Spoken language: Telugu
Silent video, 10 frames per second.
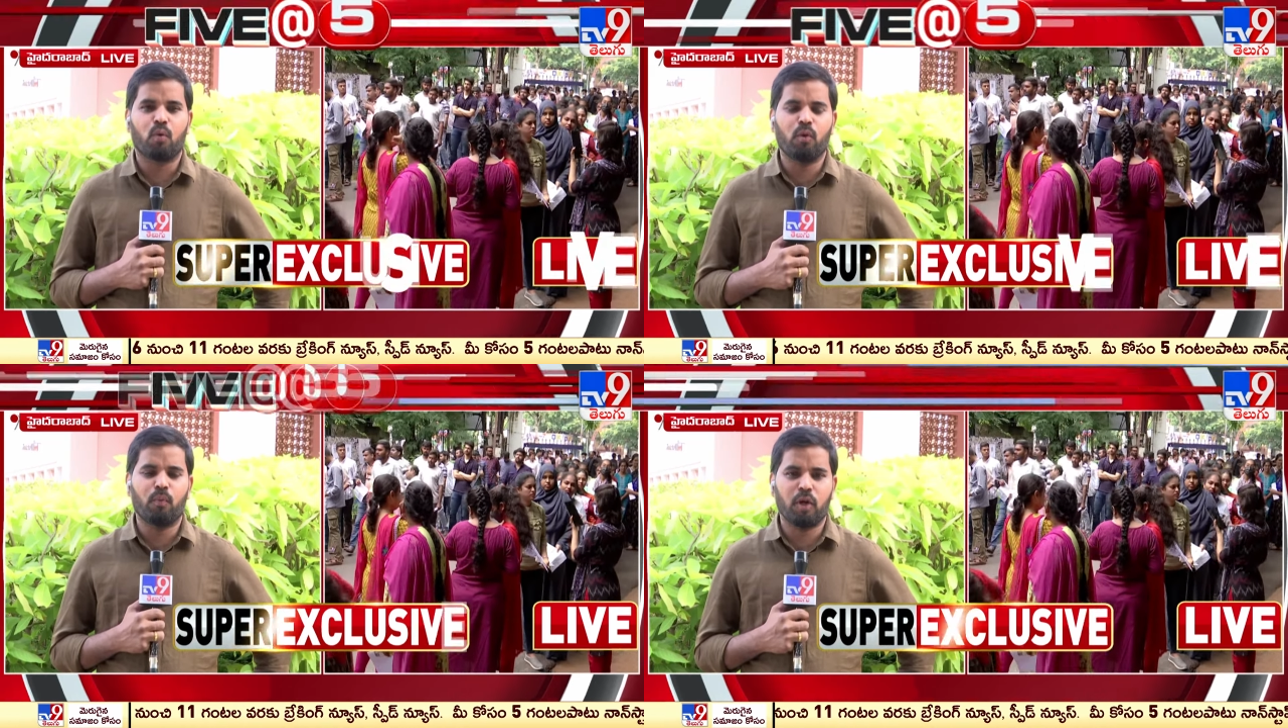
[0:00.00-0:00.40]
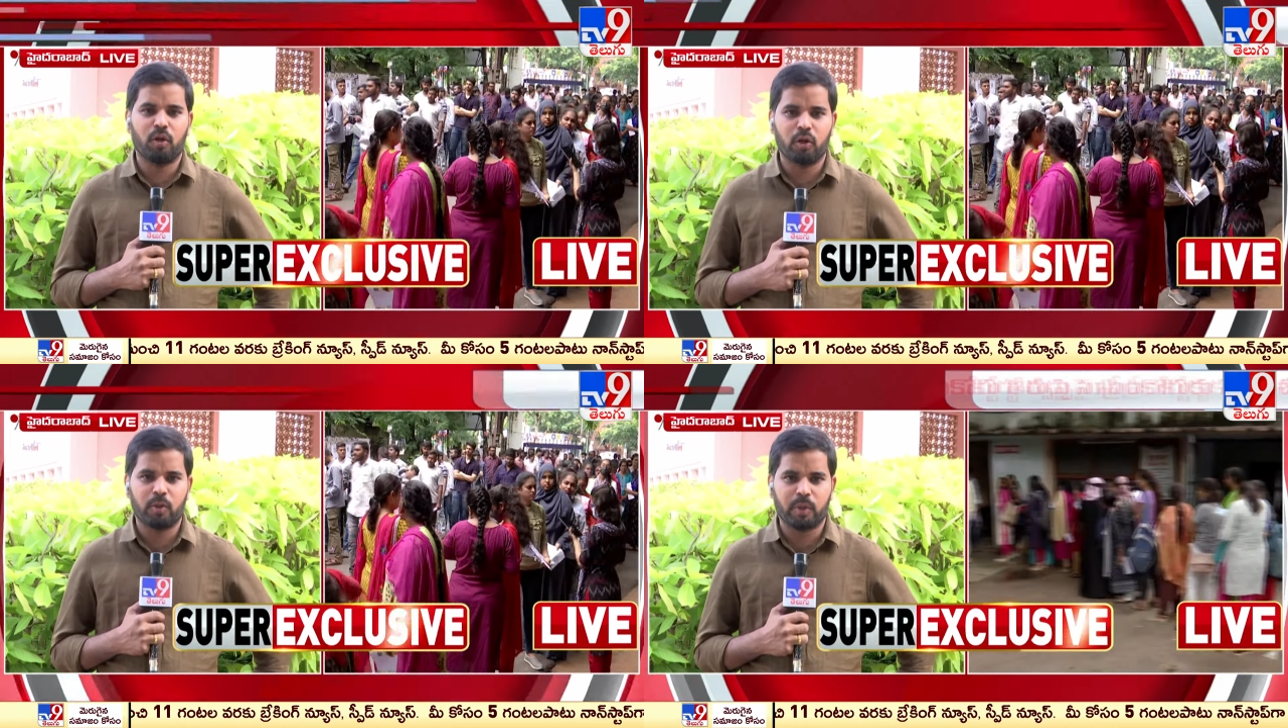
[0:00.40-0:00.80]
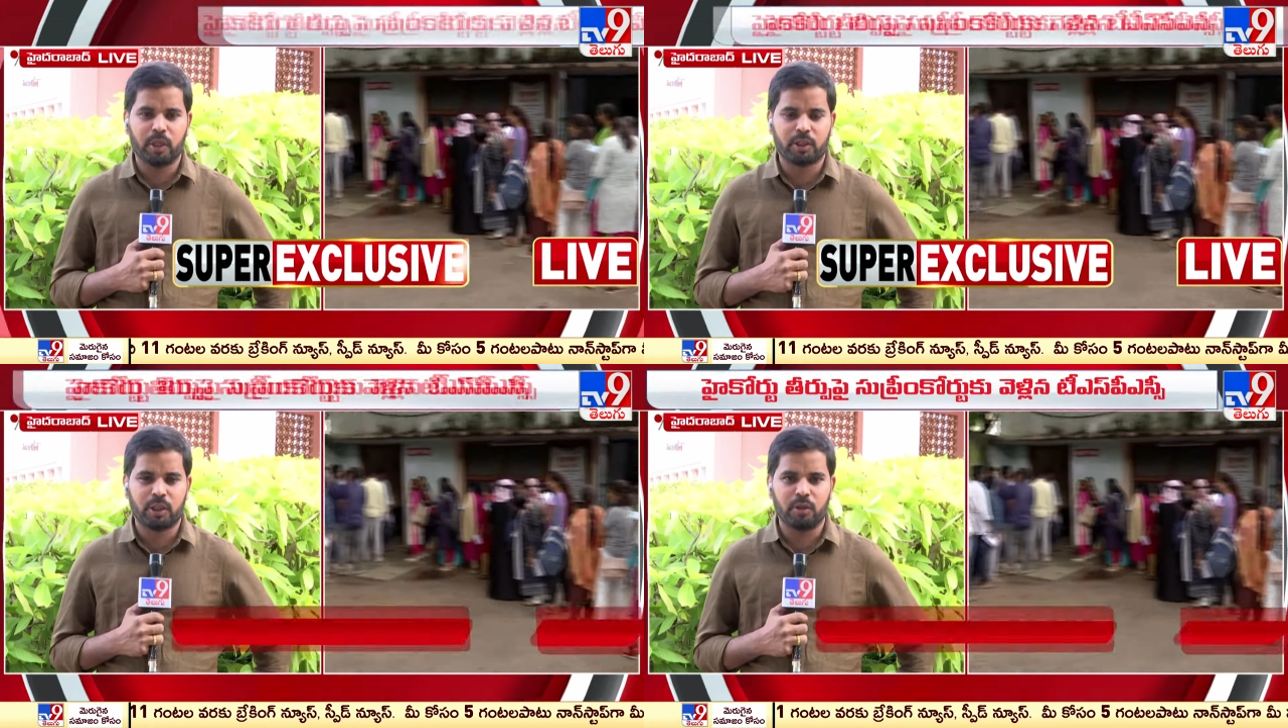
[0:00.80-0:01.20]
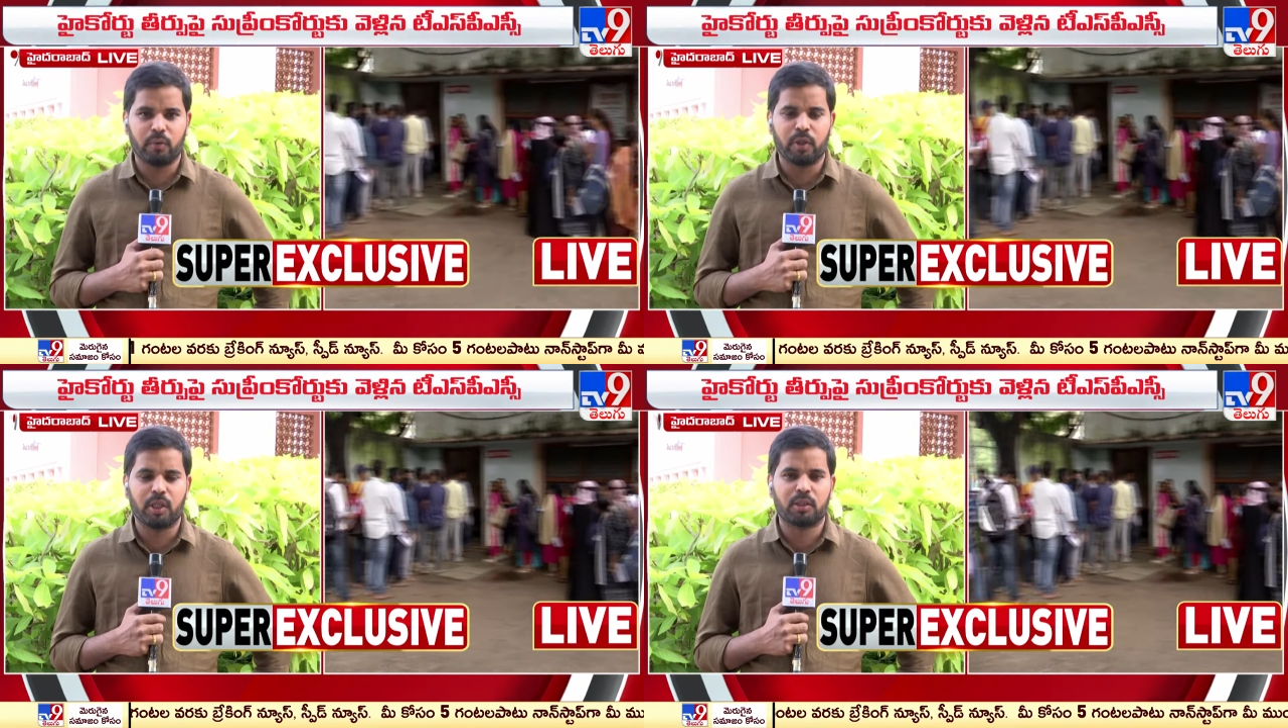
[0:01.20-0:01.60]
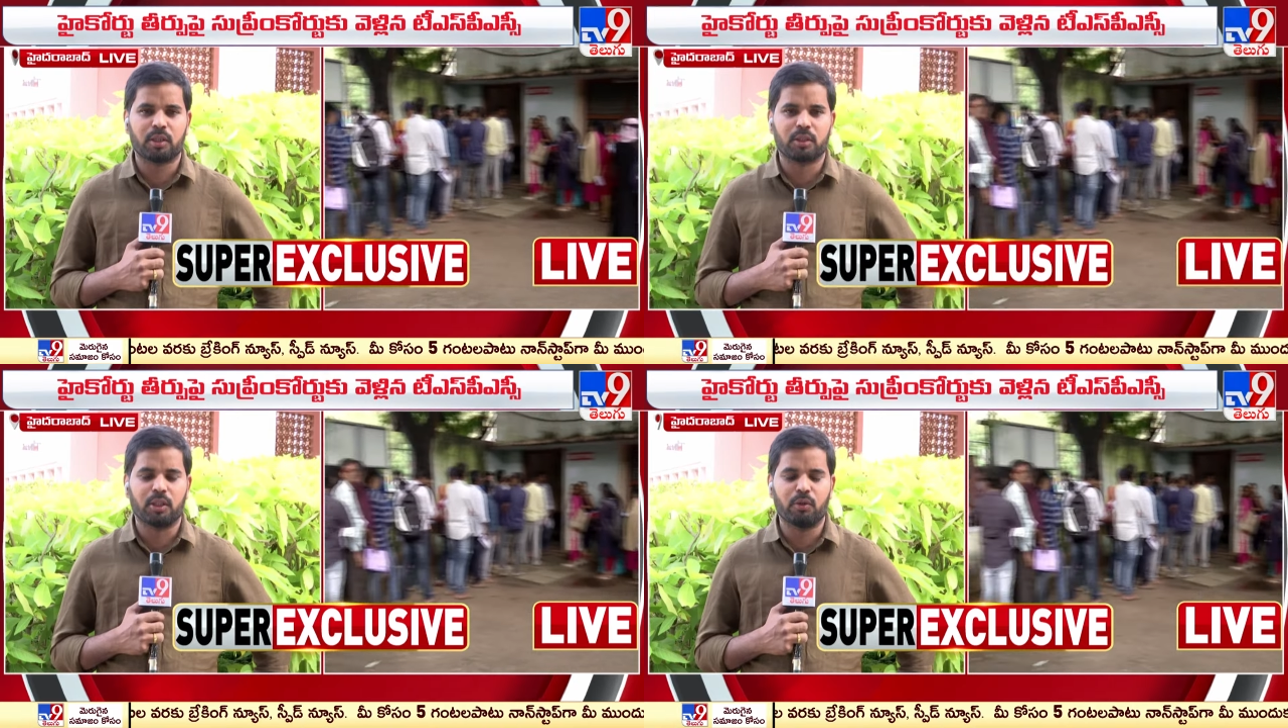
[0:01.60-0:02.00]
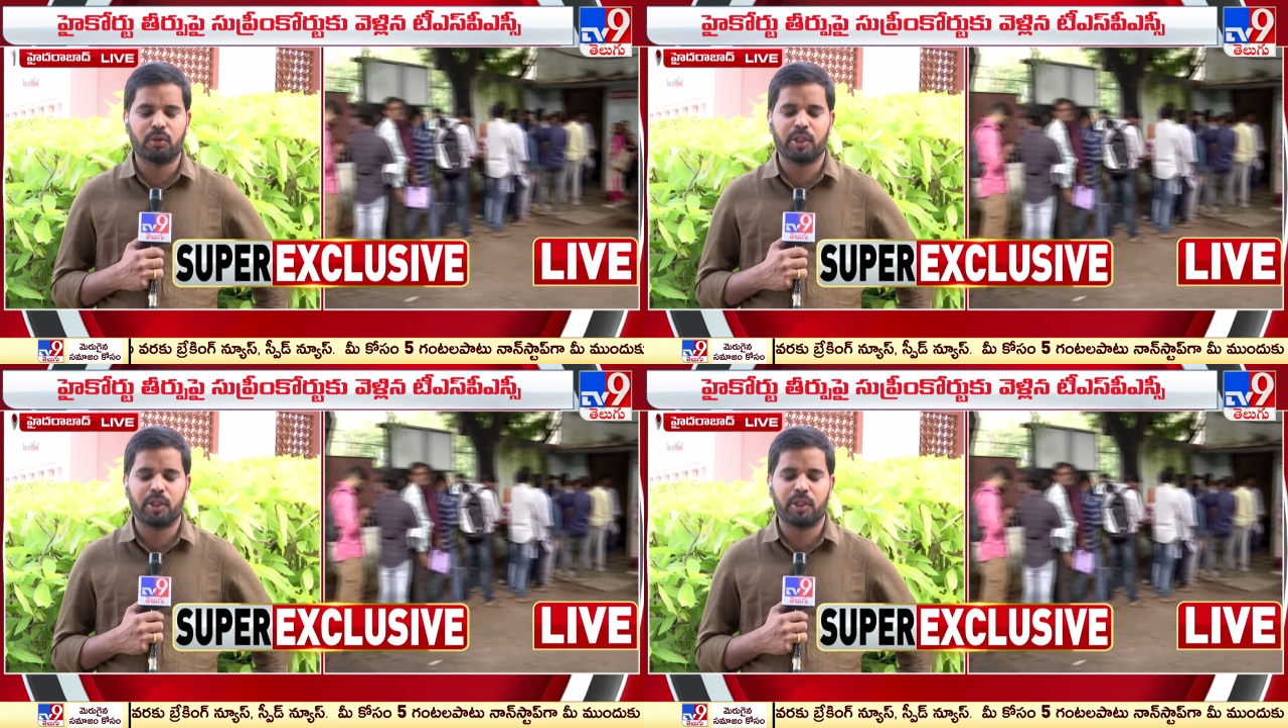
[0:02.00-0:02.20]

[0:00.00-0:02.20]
గ్రూప్ వన్ నోటిఫికేషన్ విడుదల చేసేందుకు